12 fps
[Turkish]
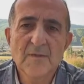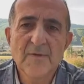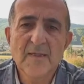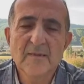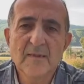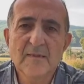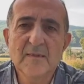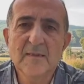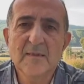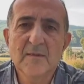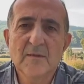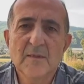ve nasıl
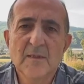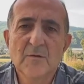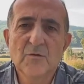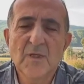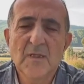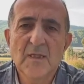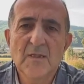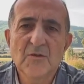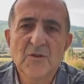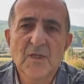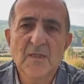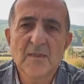e,
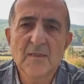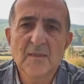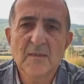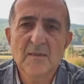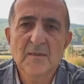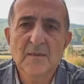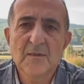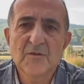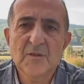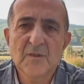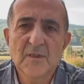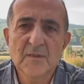düzenleneceğini e,
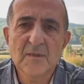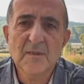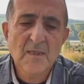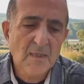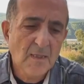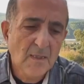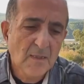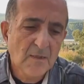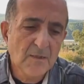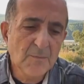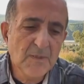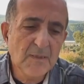açıkladı.
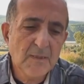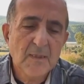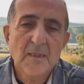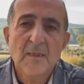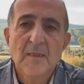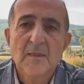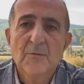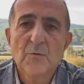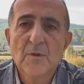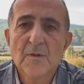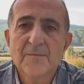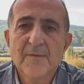Şimdi
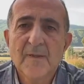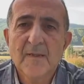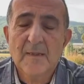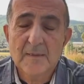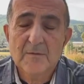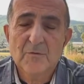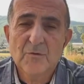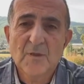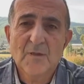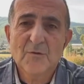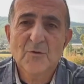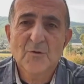UEFA e,
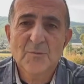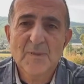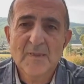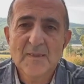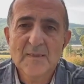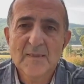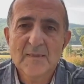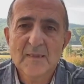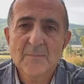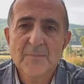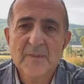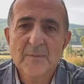düzeltiyorum e,
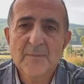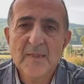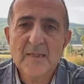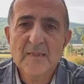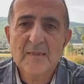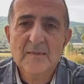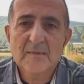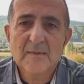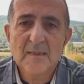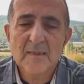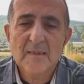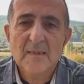İngiltere Premier
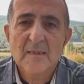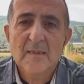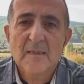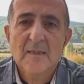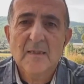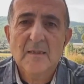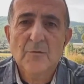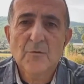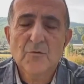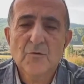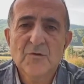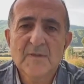Lig'de e,
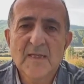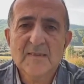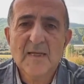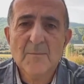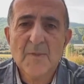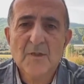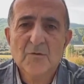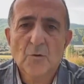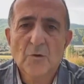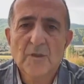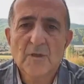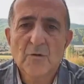380 maç
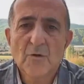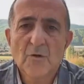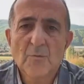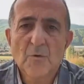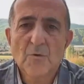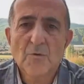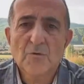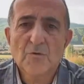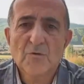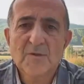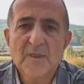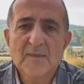oynanıyor. Bu
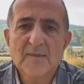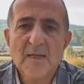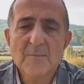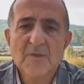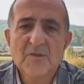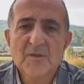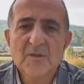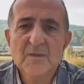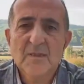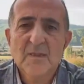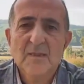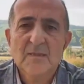380 maçın
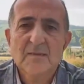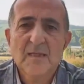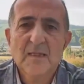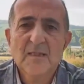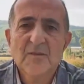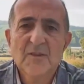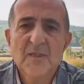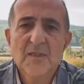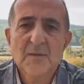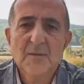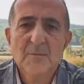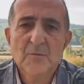
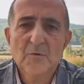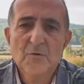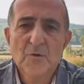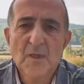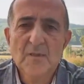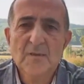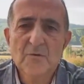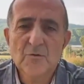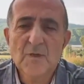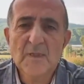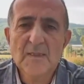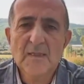sadece bu şu anda
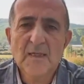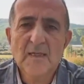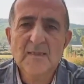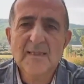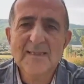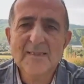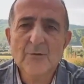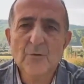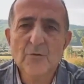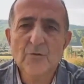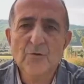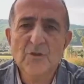süren ihalede
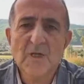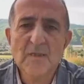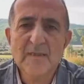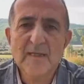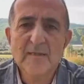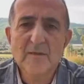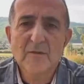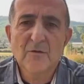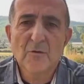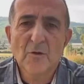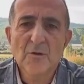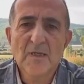200'ü canlı
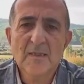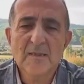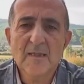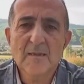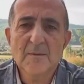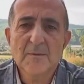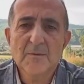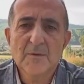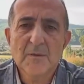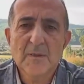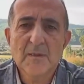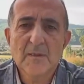yayınlanıyor. Onlarda
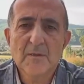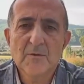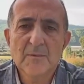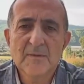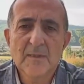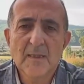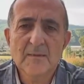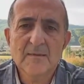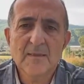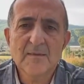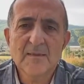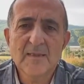e,
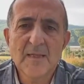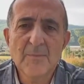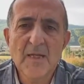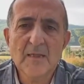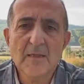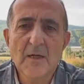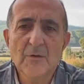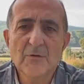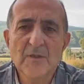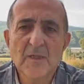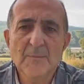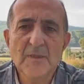Saturday
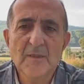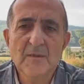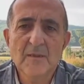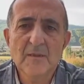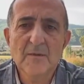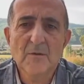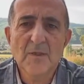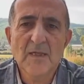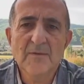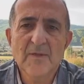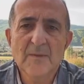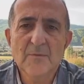Blackout diye bir e,
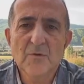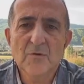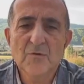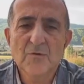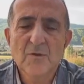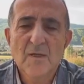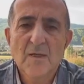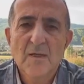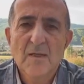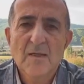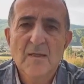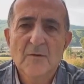olay var biliyorsun.
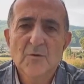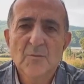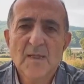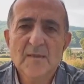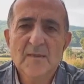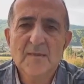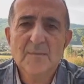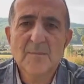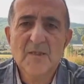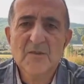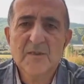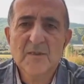E, cumartesi
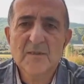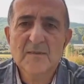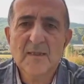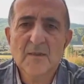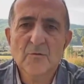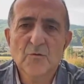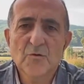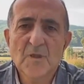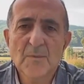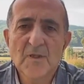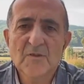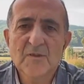maçları saat
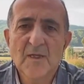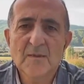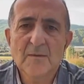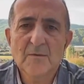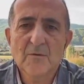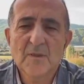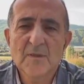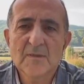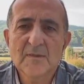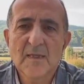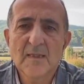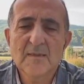3'te başlayan oranın
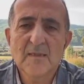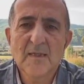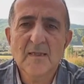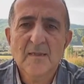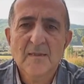saatiyle